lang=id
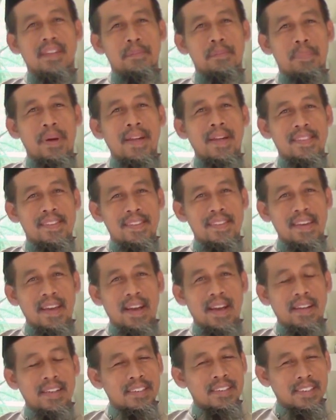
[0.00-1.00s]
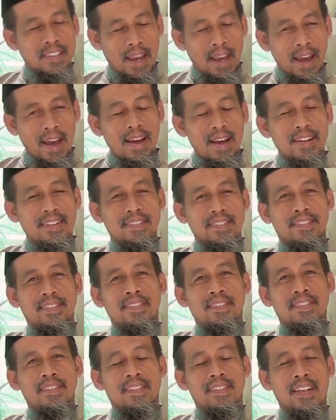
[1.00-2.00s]
ba'diyah isya
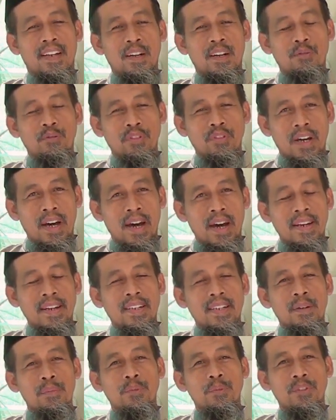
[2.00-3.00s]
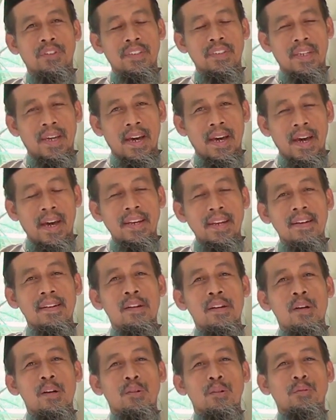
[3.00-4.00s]
dilakukan. Kemudian
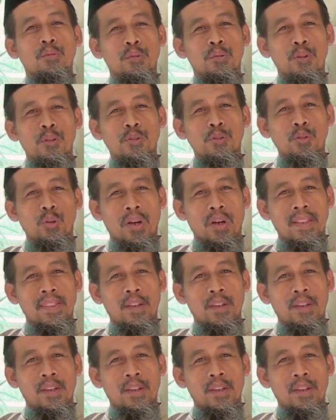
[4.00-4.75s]
untuk sholat